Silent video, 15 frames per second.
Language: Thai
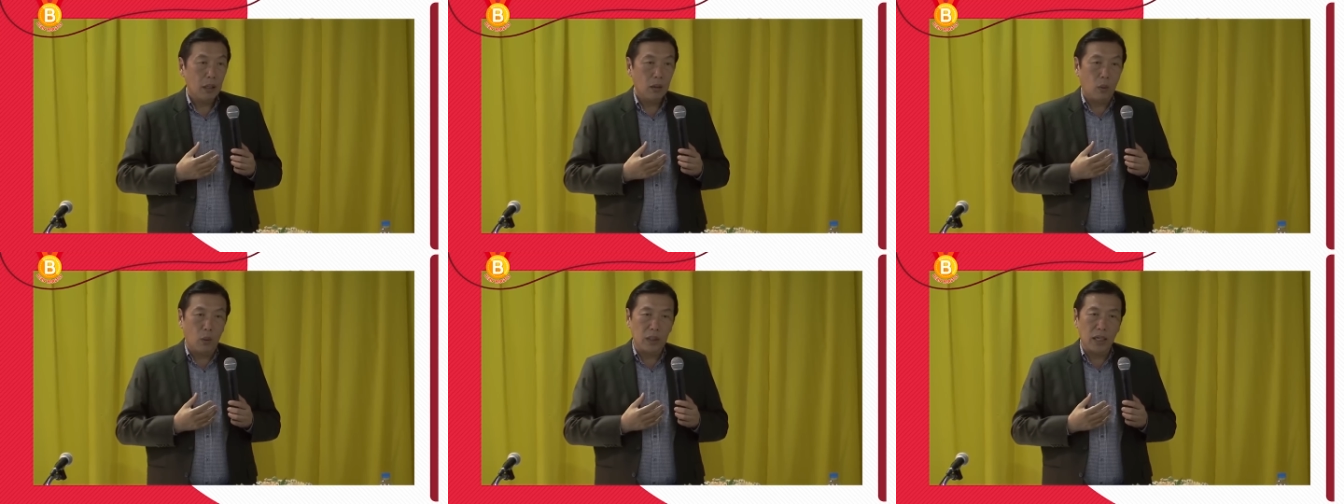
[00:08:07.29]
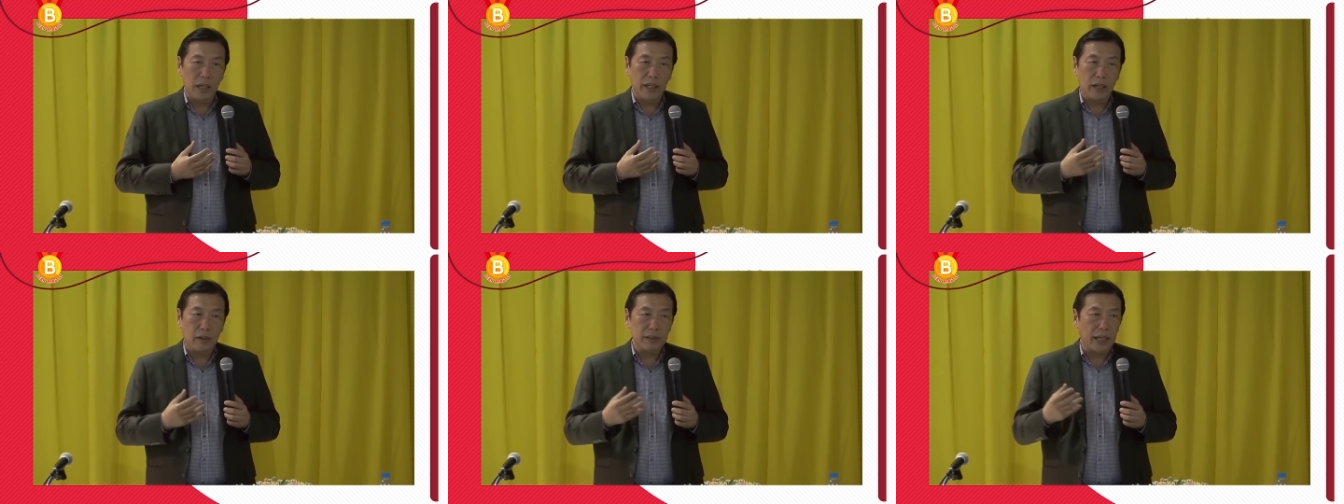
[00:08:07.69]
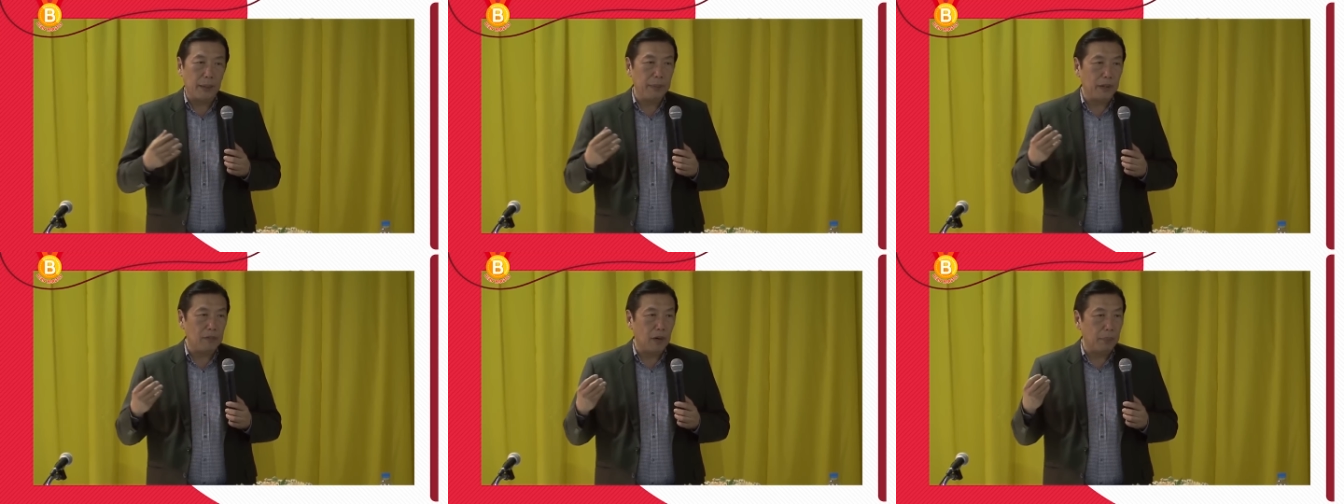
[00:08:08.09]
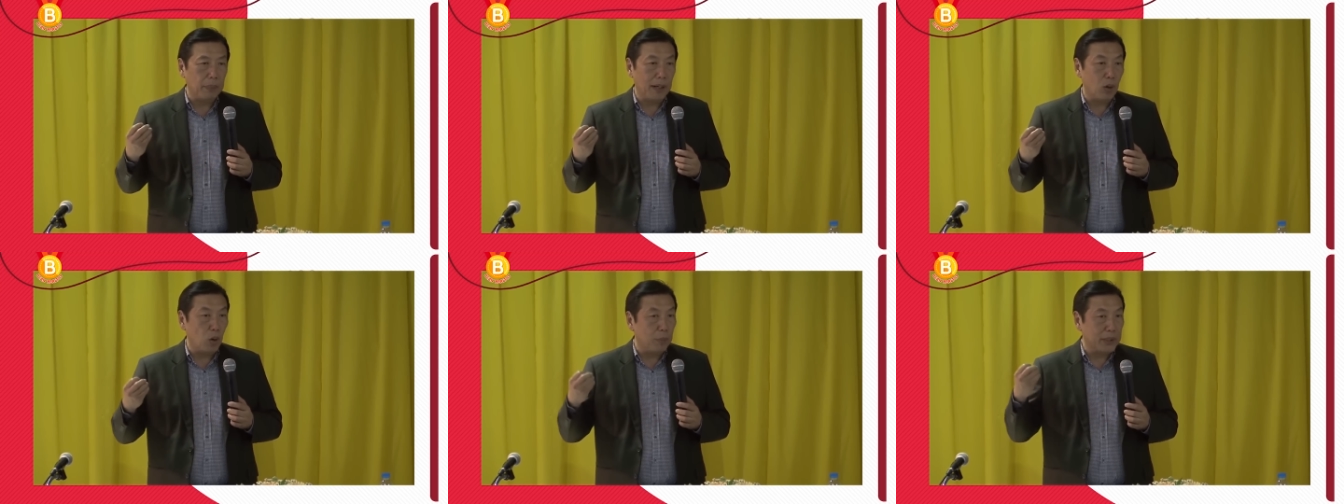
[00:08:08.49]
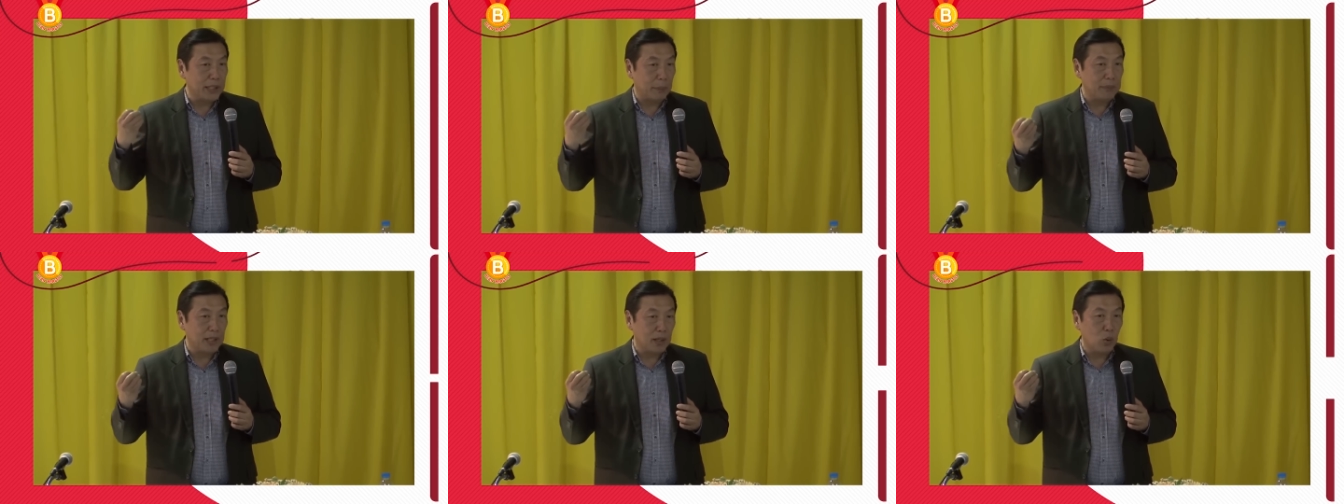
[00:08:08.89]
คนก็เลยเข้าใจผิดว่าเป็นโรคประ
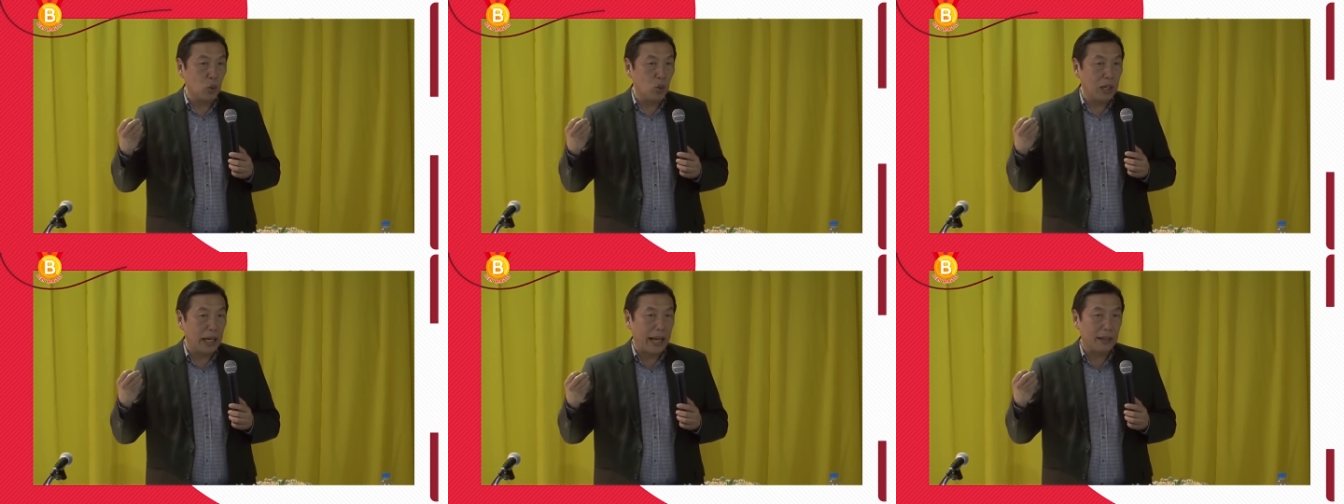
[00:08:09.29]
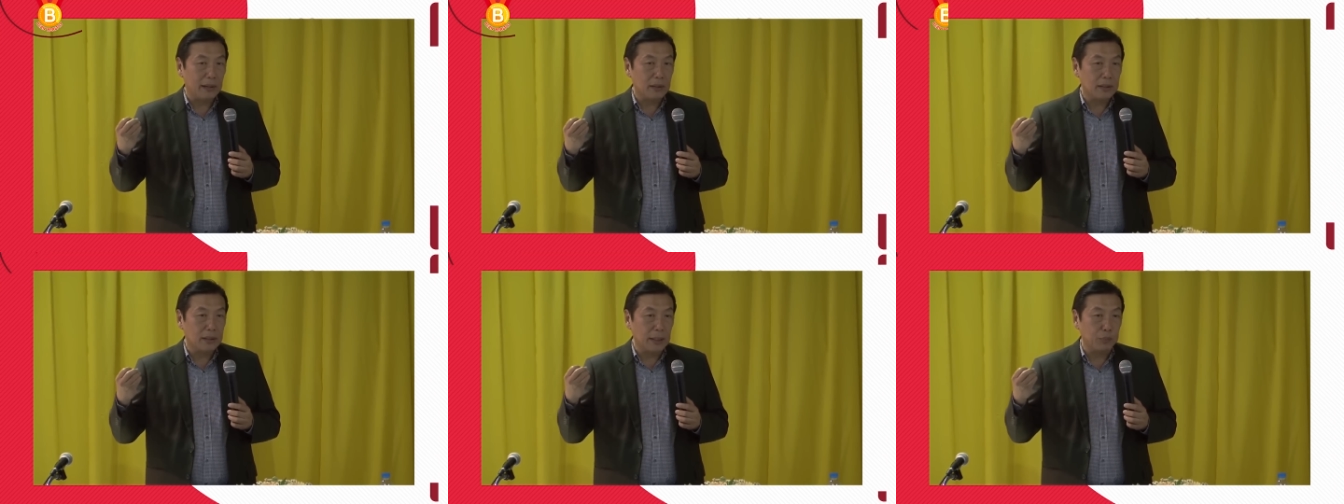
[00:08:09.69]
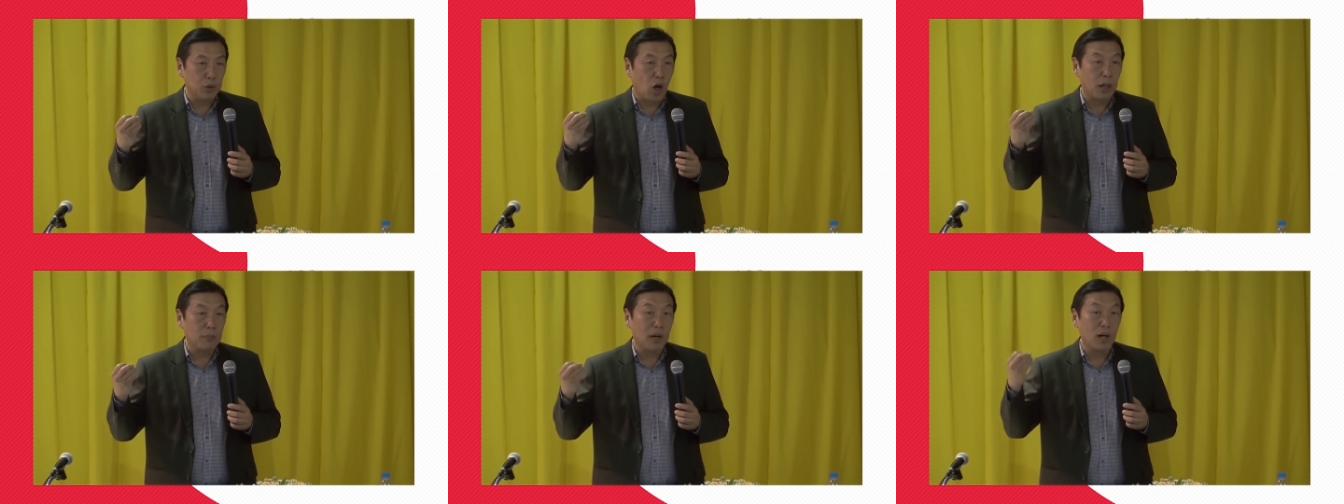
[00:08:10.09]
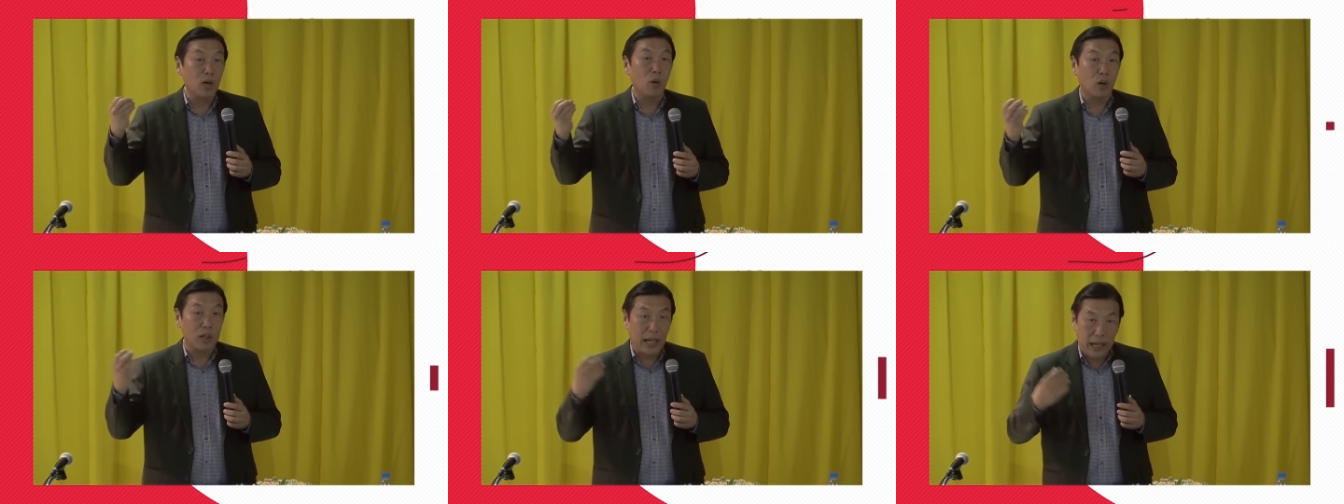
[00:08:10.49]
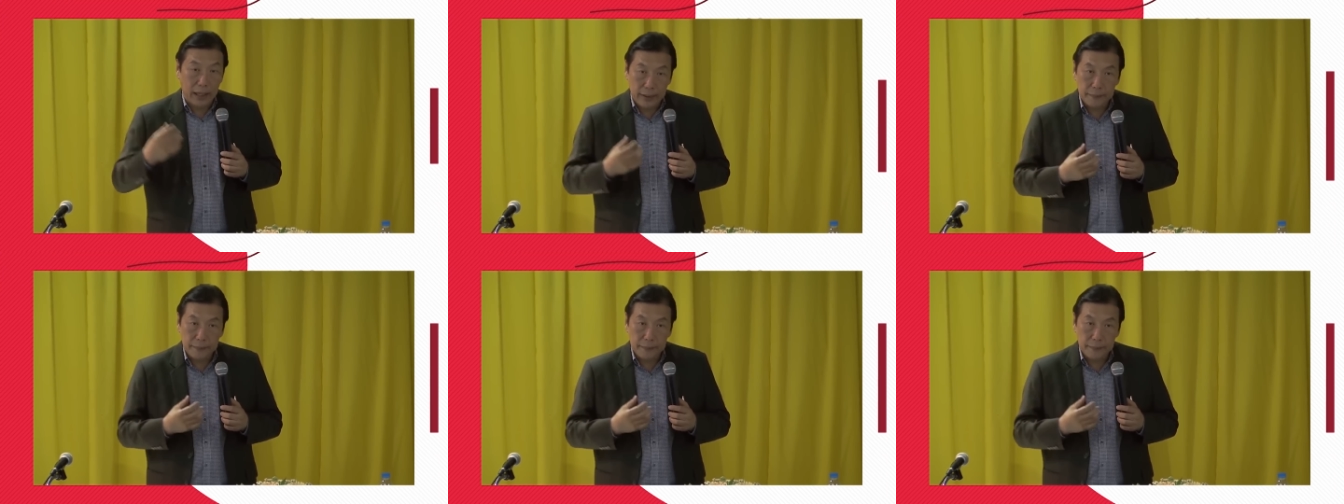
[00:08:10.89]
จำตระกูล และสืบทอดมรดกได้